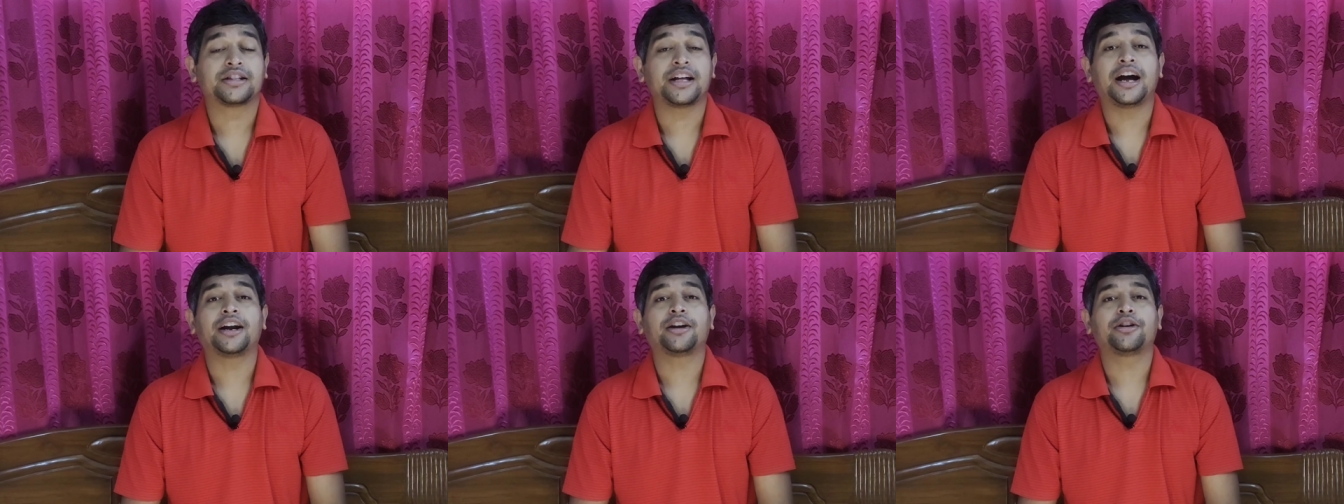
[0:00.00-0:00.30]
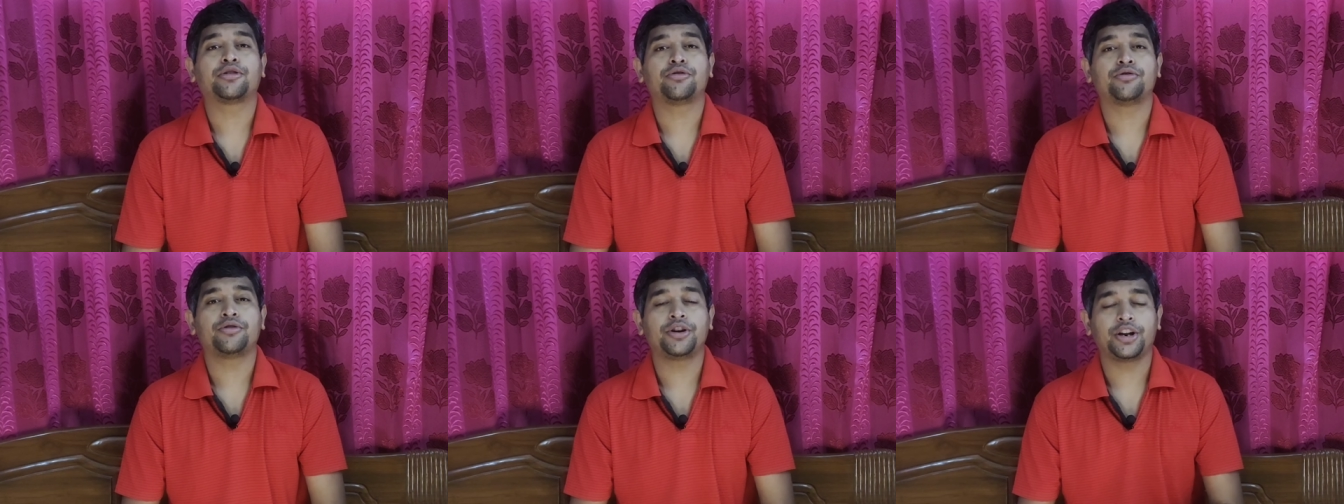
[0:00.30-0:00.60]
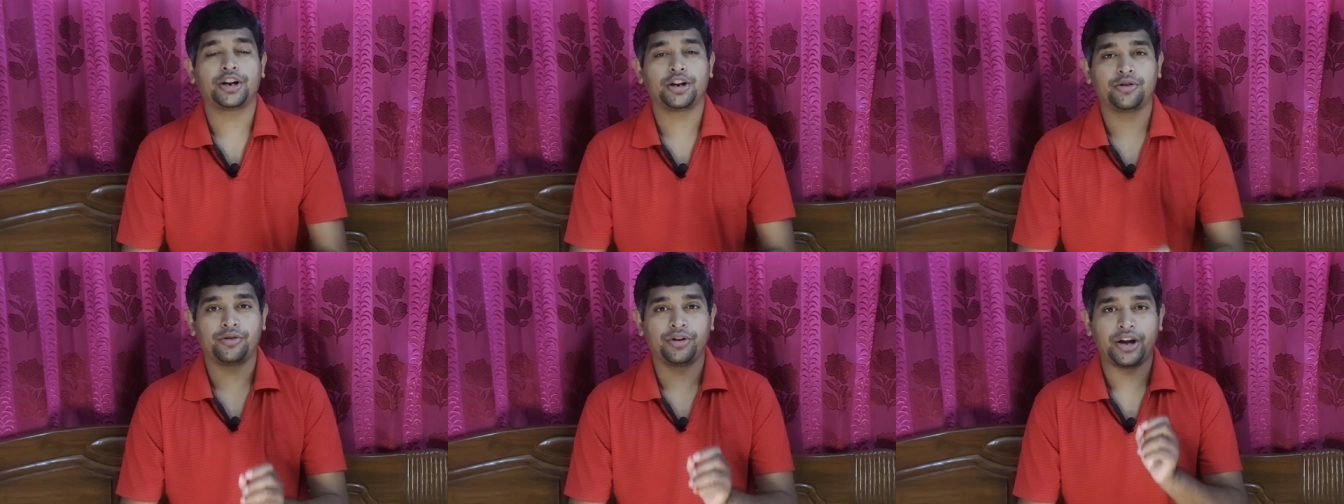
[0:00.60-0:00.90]
তার
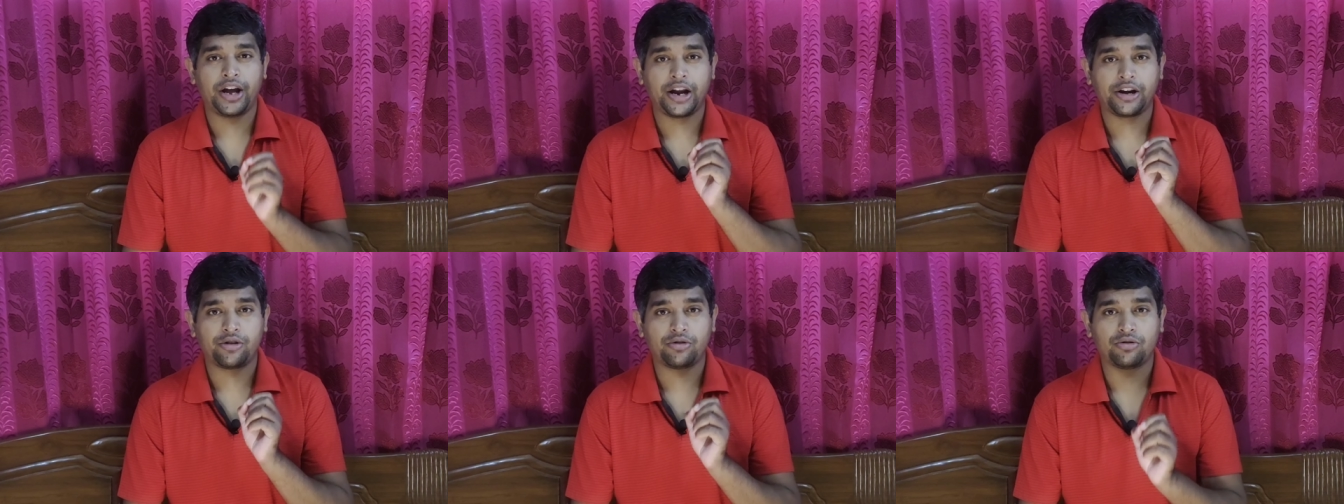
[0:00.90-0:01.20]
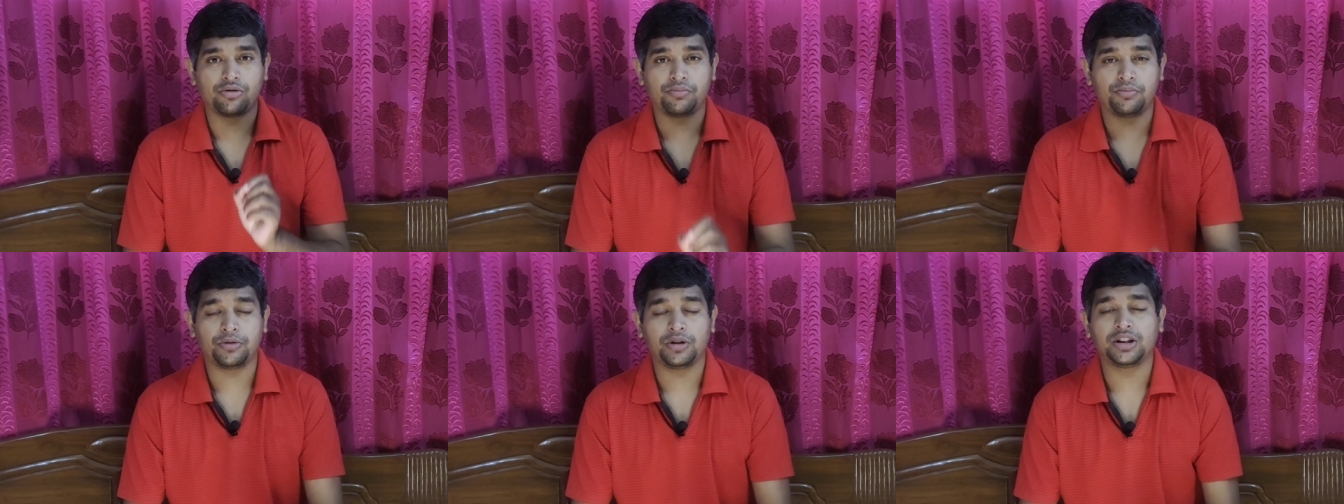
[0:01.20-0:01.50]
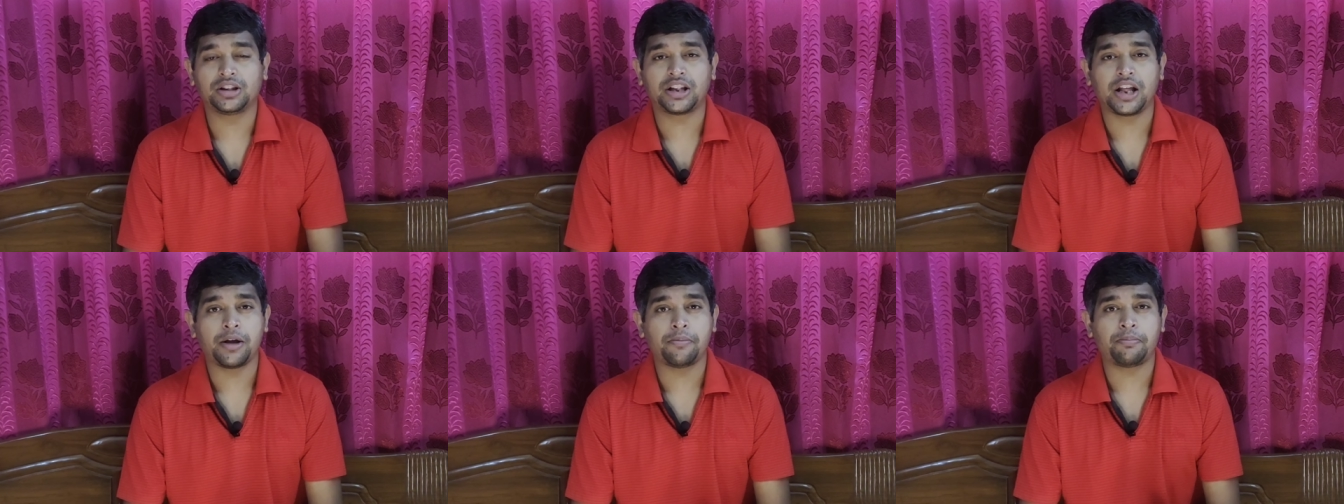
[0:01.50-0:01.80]
সঙ্গে সঙ্গে এটুকু
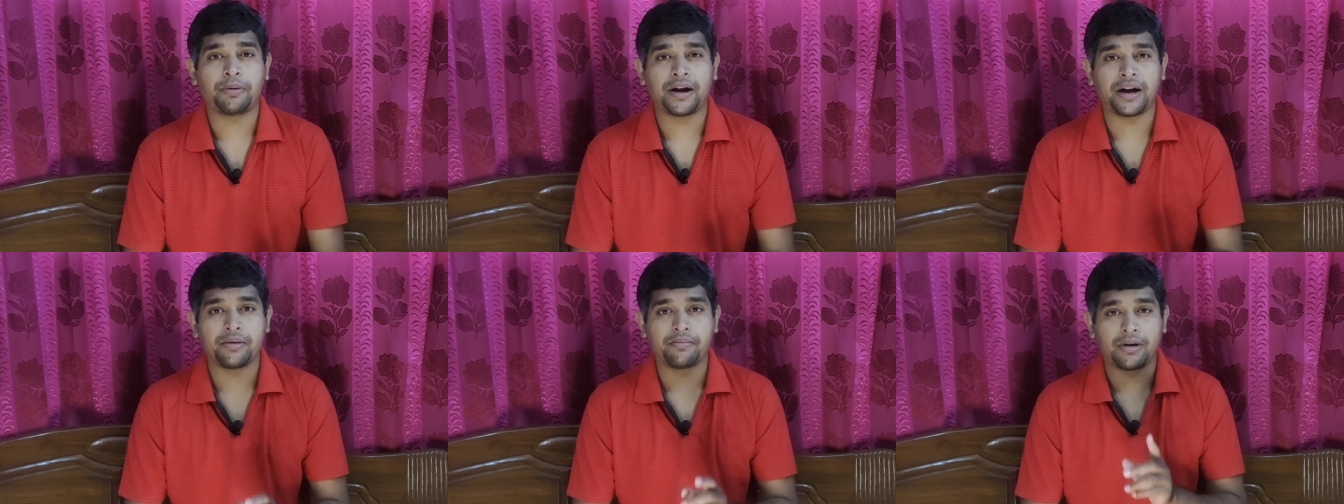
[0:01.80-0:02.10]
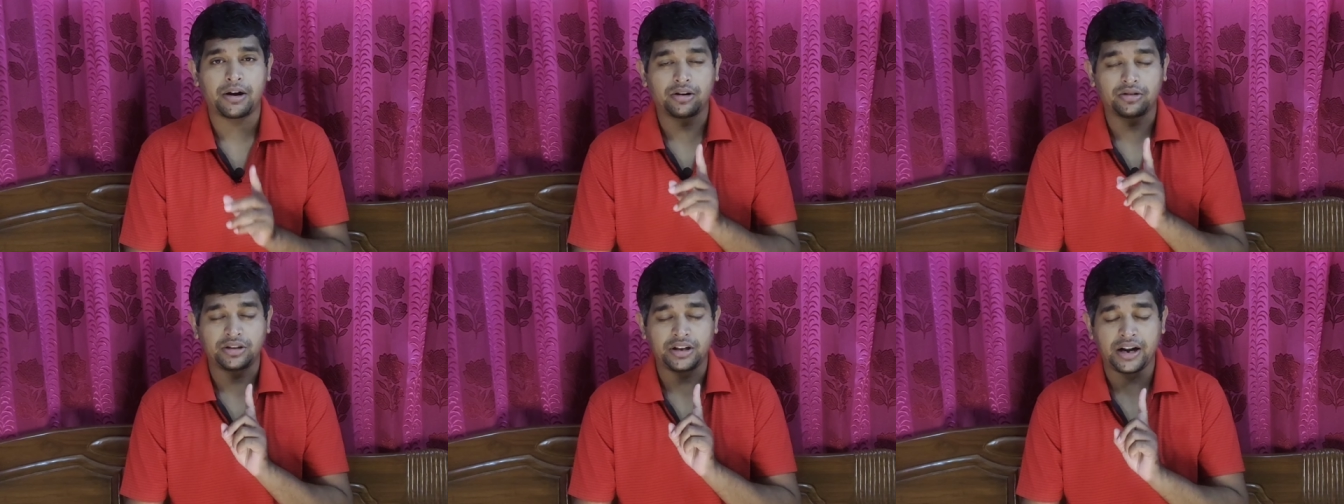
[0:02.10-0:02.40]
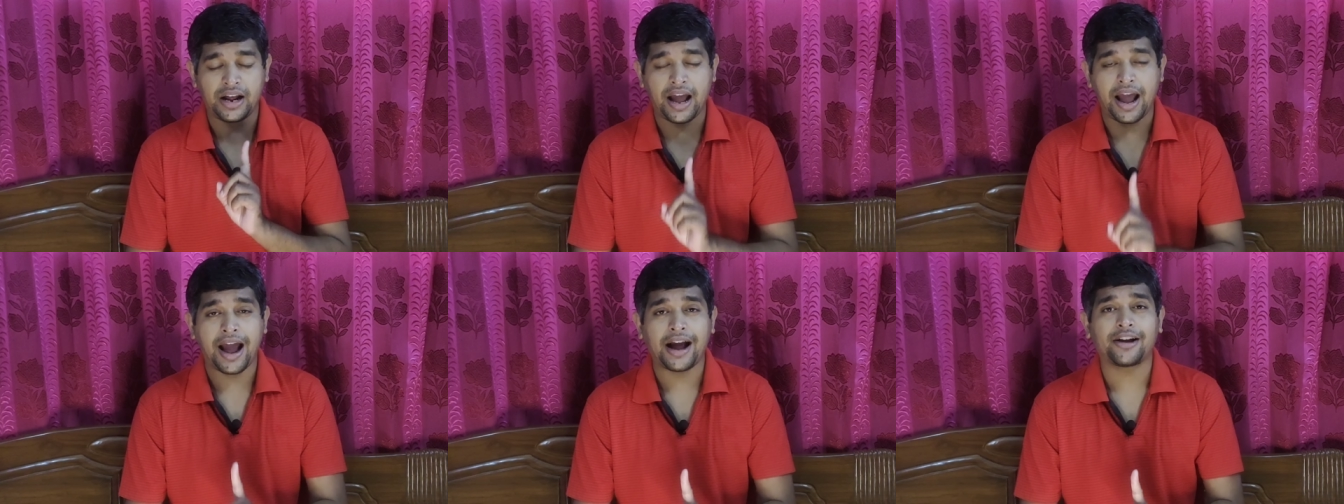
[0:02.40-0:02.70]
বলতেই পারি ভারতের